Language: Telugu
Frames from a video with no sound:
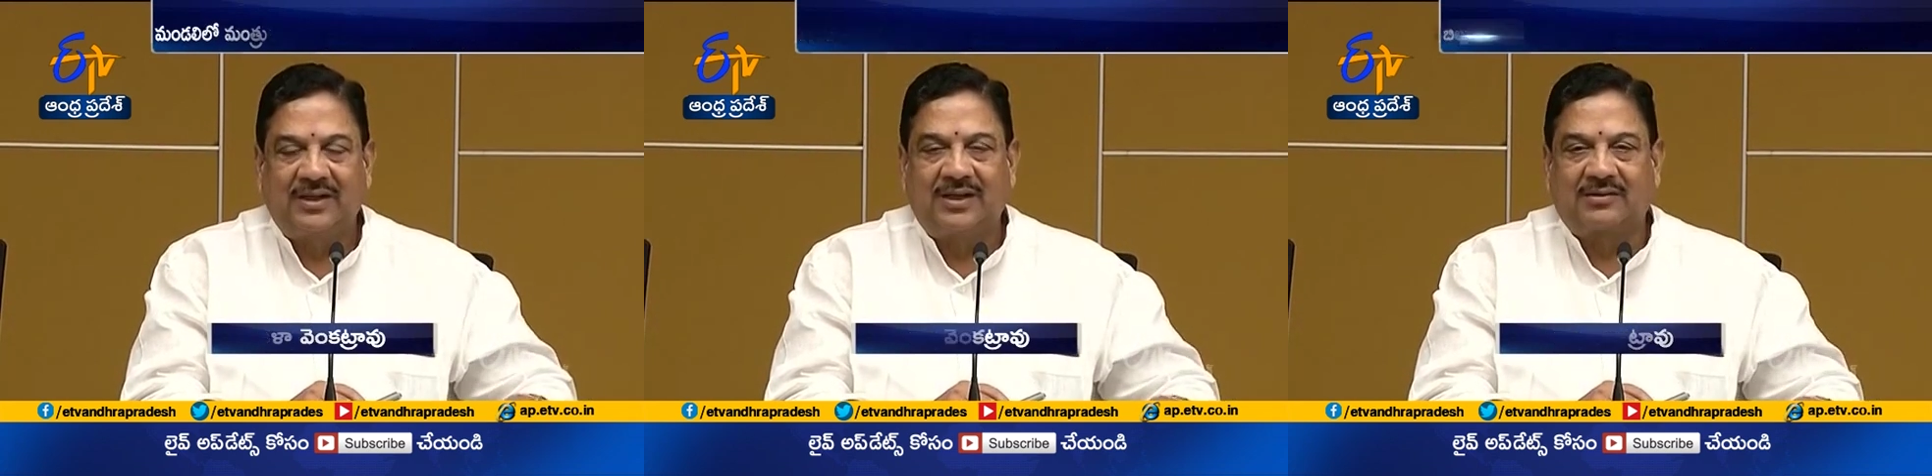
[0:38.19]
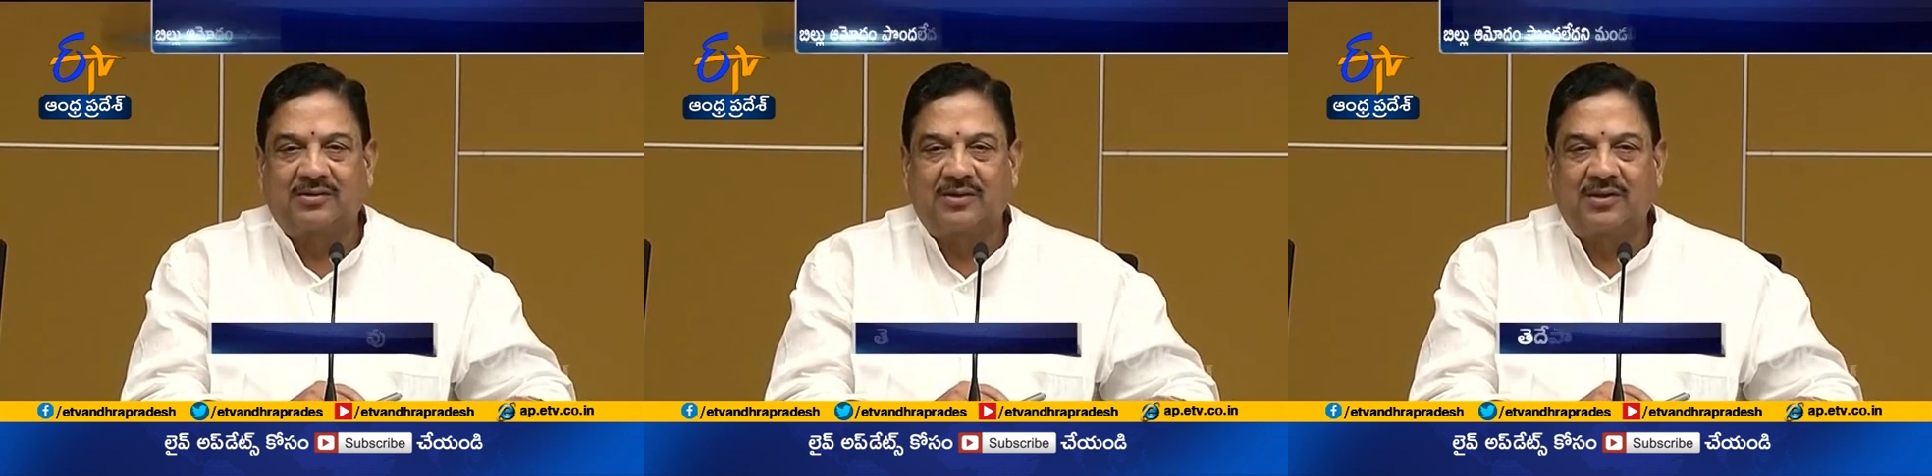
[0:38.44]

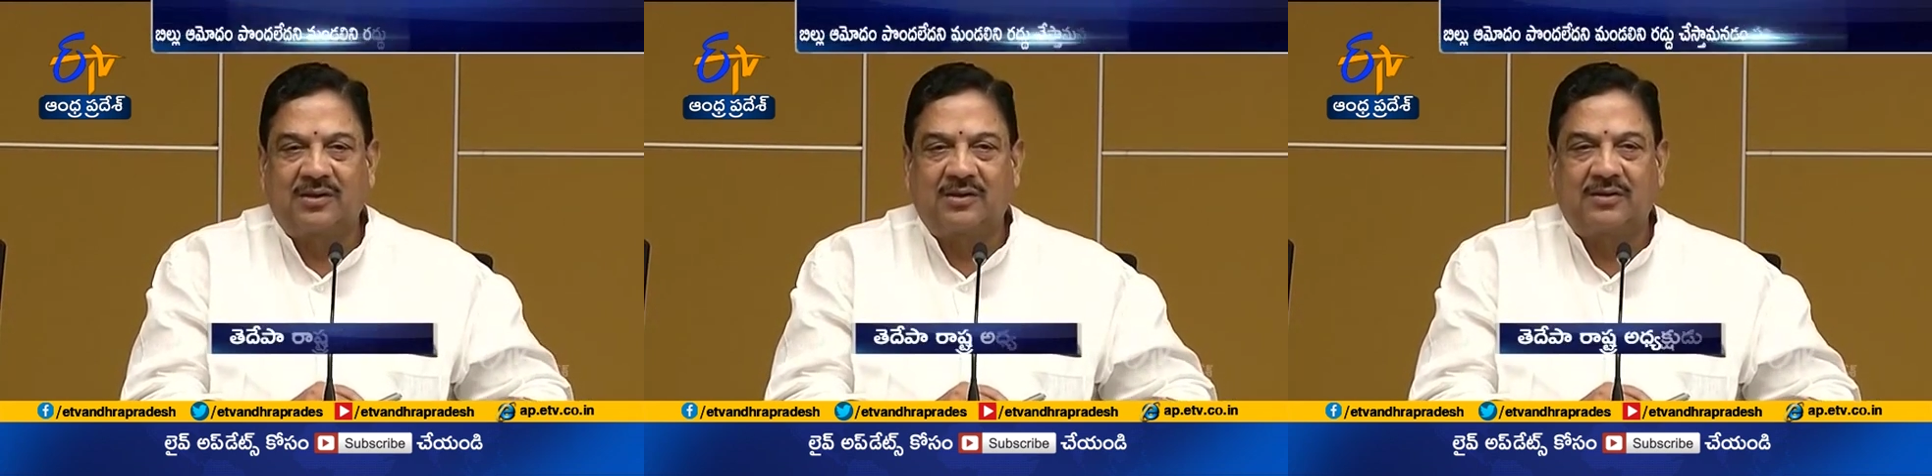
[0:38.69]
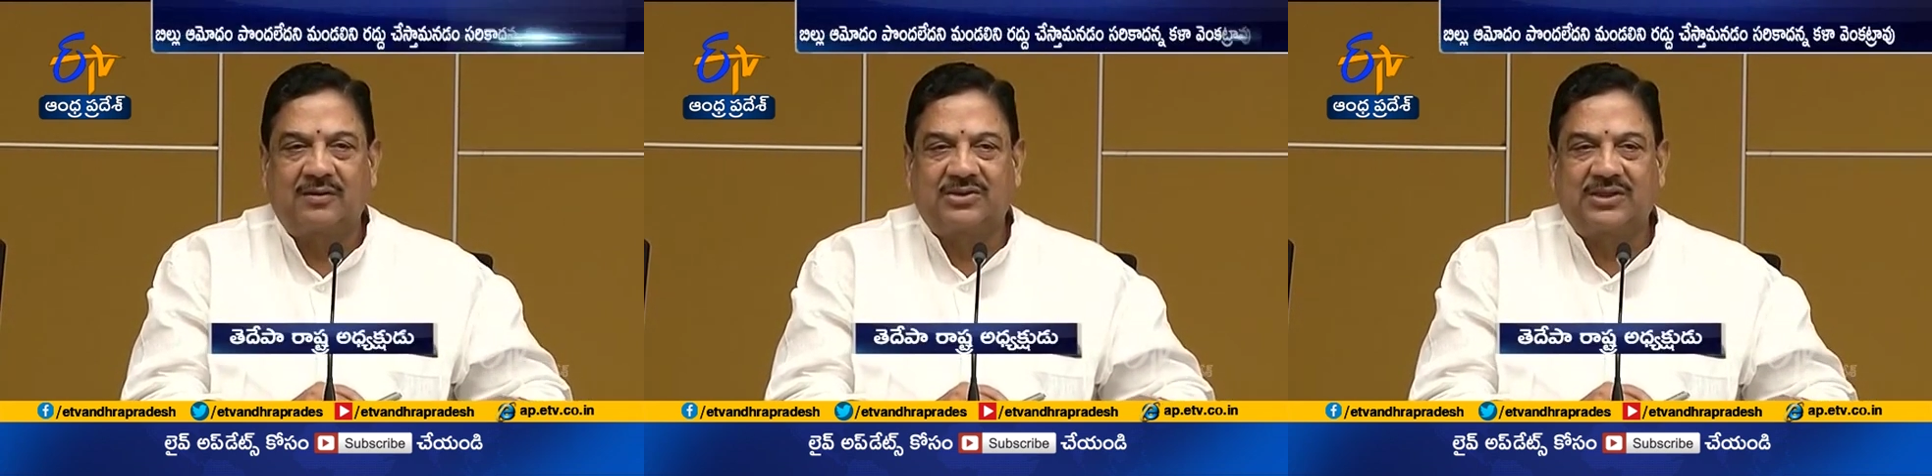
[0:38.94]
గతంలో
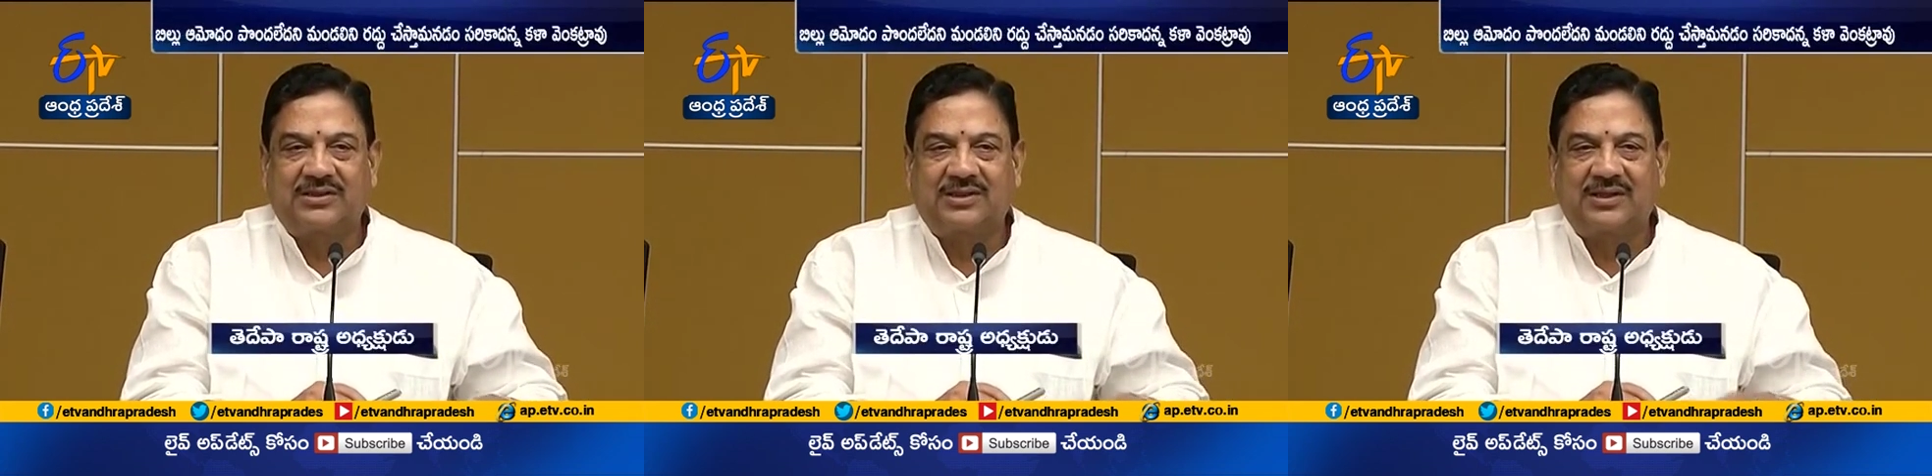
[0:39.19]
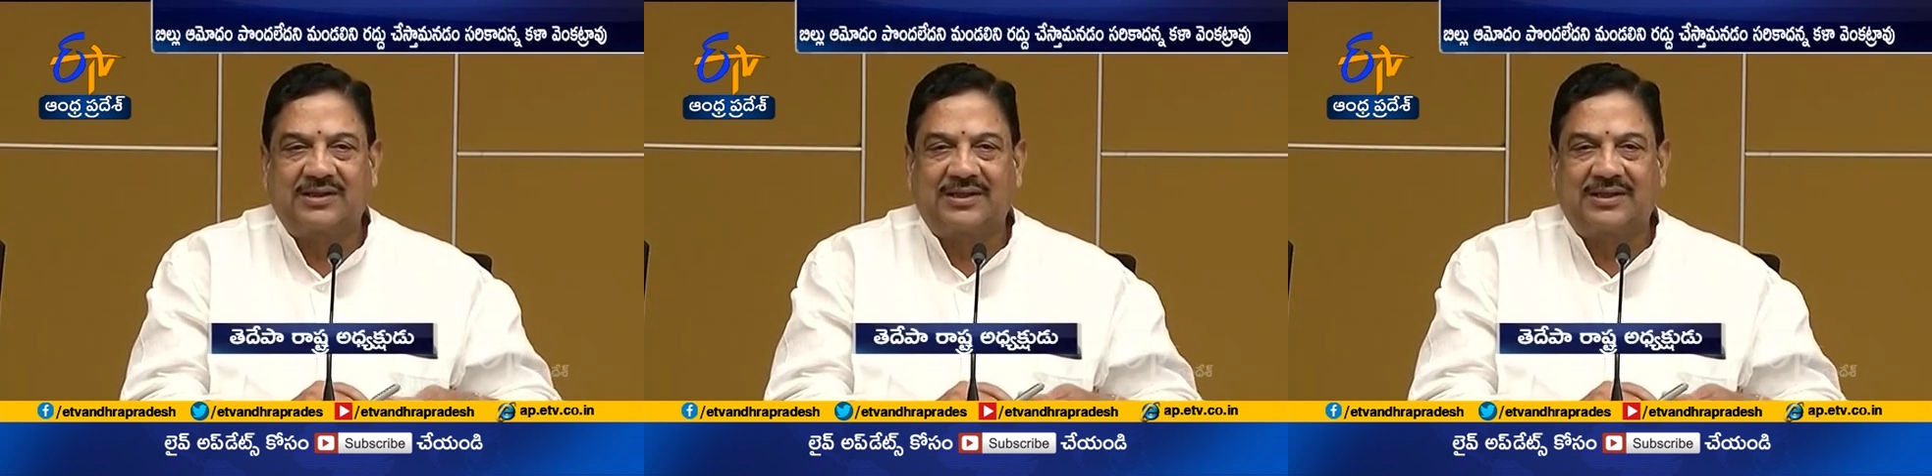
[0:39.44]
చర్చలు